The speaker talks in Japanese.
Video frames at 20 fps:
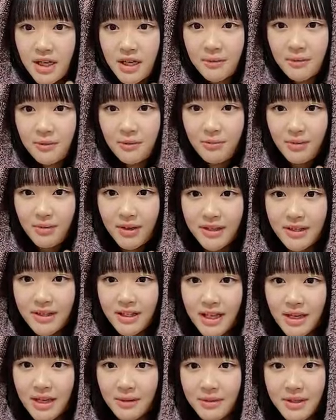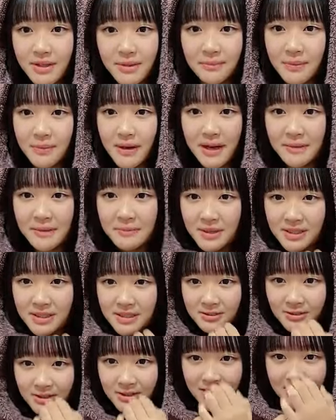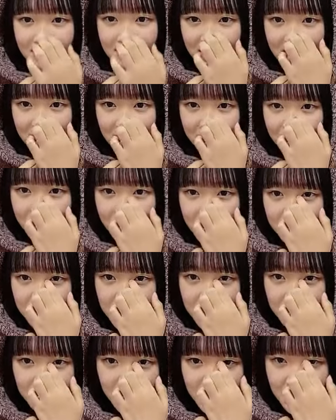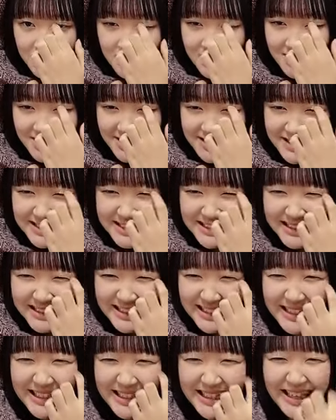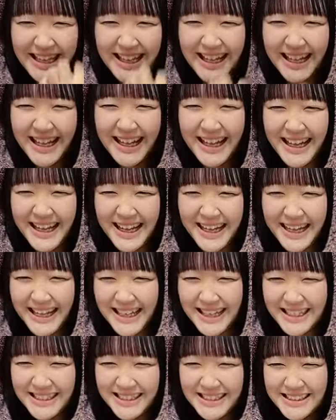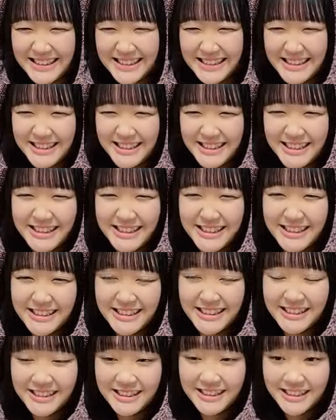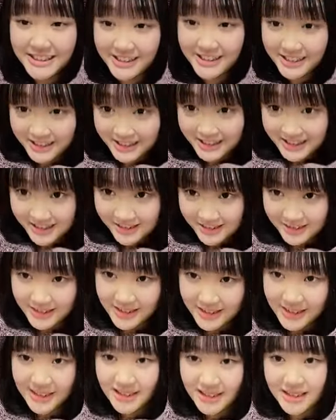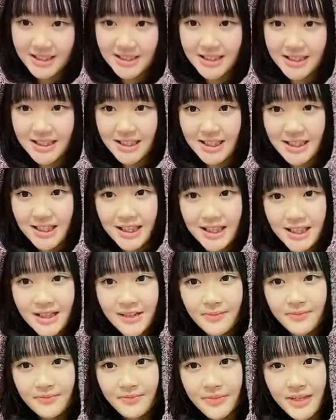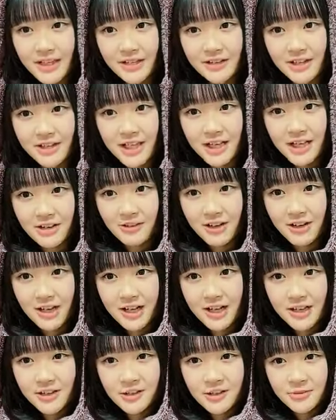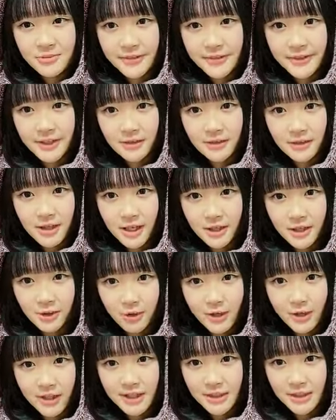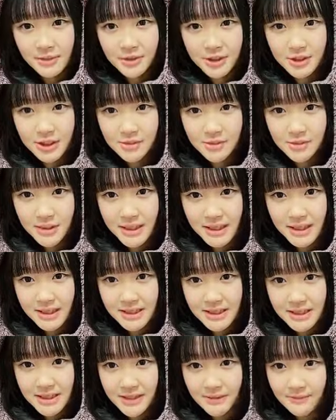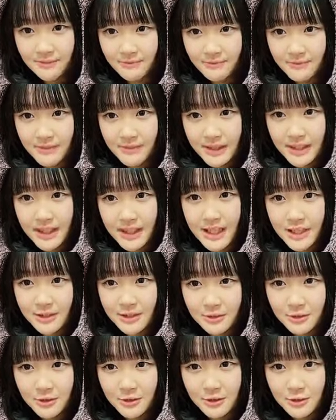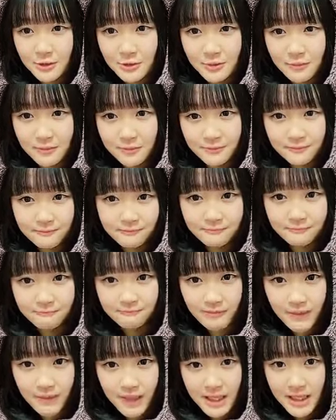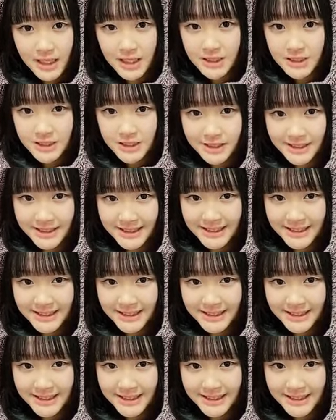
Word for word: 期生は大は覚えてます三期生は磯部ルアー柴野由紀えー、っと北村優派杉本萌え長谷すももですよろしくお願いします